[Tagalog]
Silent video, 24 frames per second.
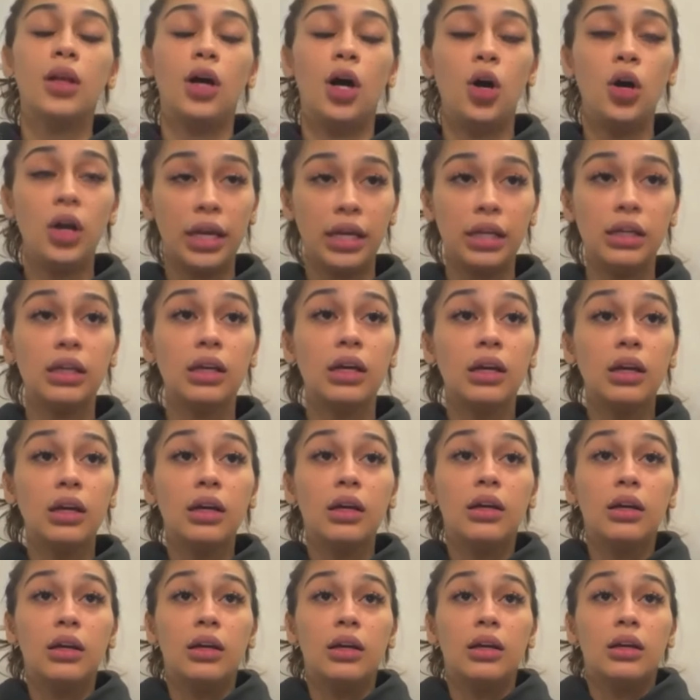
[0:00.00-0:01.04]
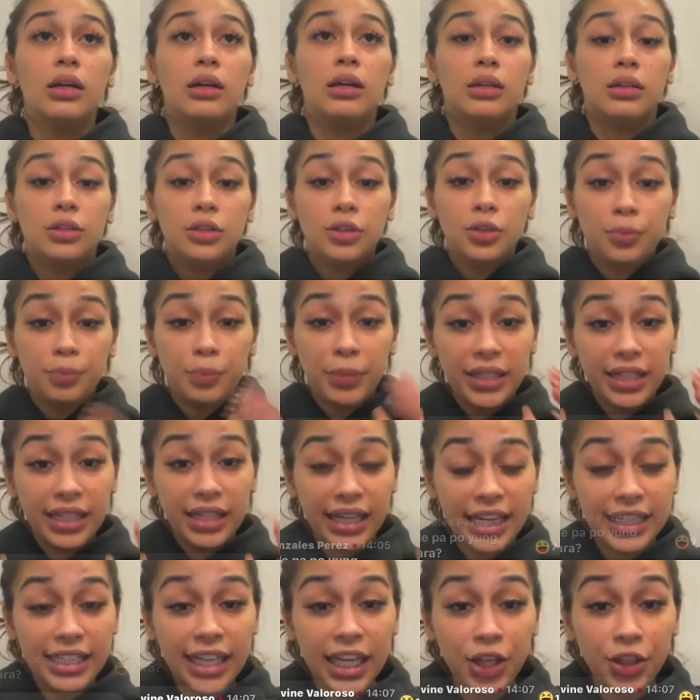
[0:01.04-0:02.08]
Okay. Nung
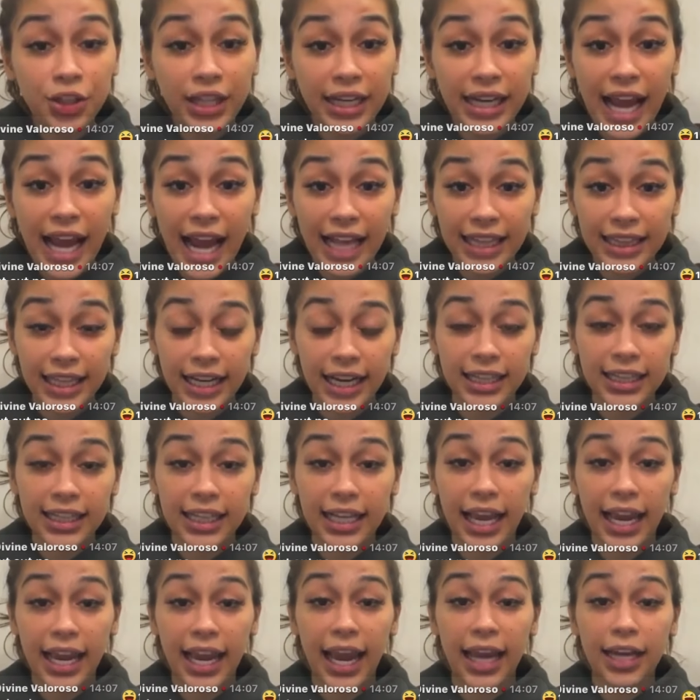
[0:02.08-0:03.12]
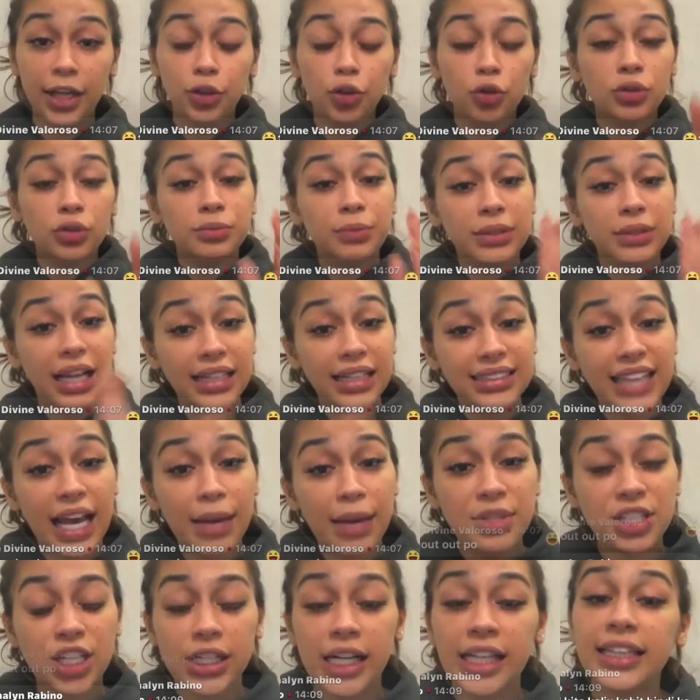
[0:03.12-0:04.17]
binigay niya yung 300k, ay nung
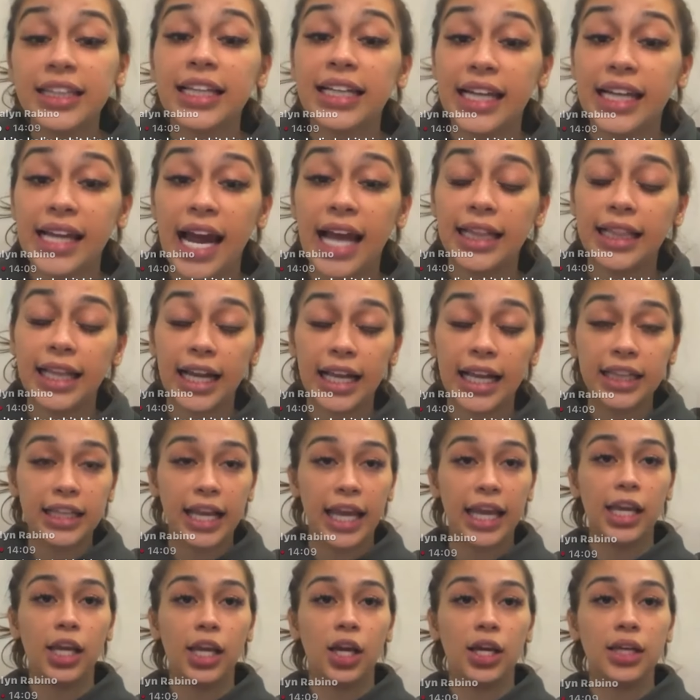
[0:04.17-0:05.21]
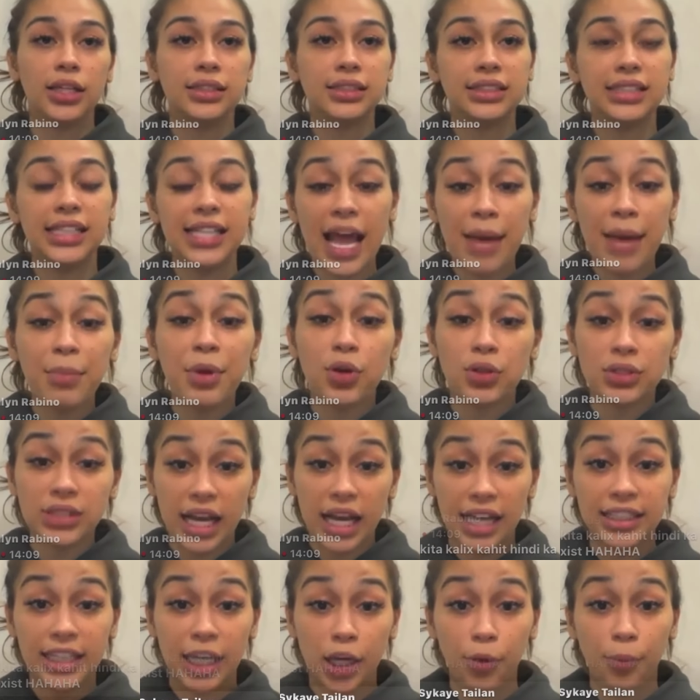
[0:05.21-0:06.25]
nagsabi siya ng 300k, sinabi ko sa
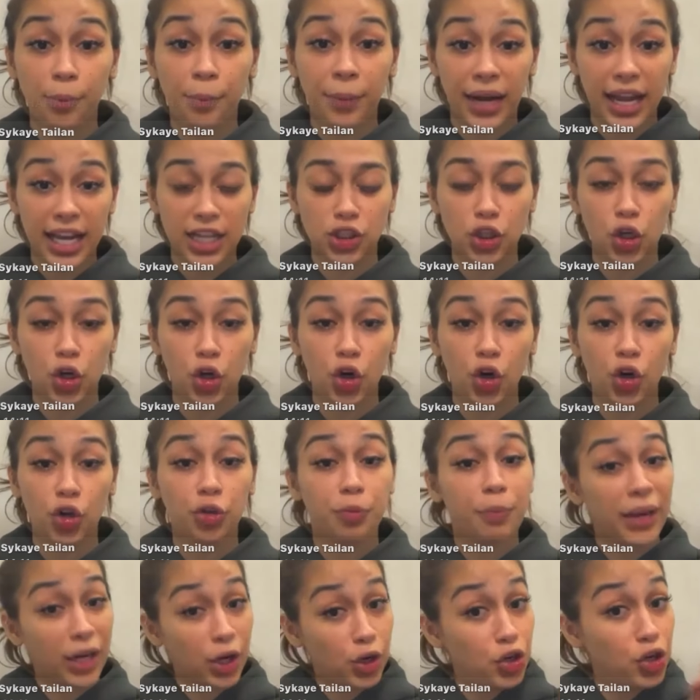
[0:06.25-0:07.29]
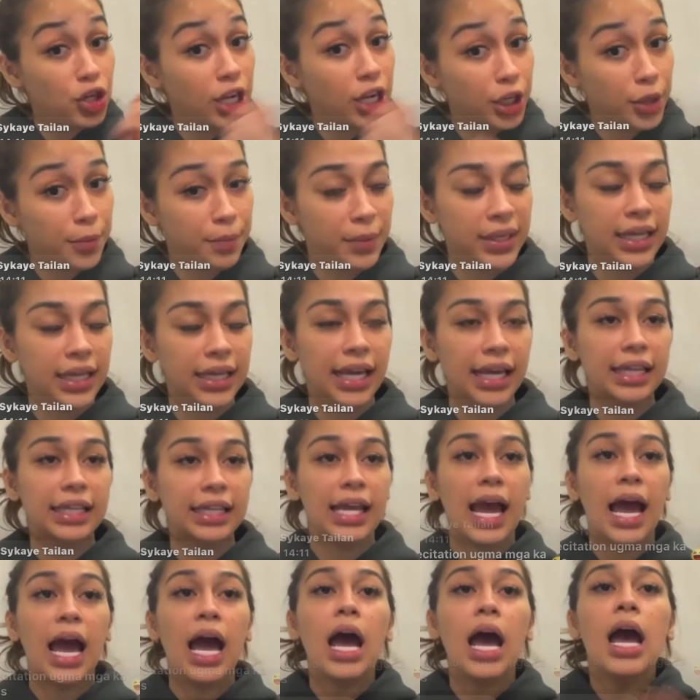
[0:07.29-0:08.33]
kanya yung presyo. Pero yun lang yung binigay
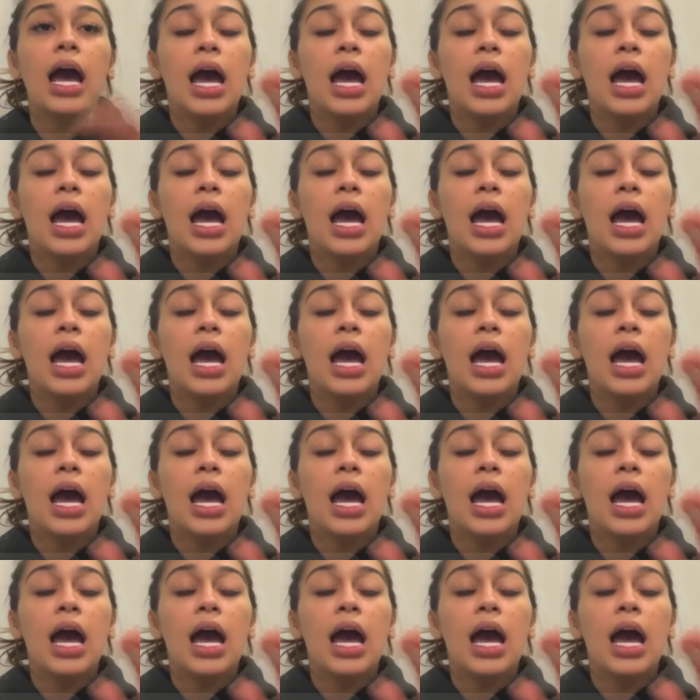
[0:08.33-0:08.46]
niya.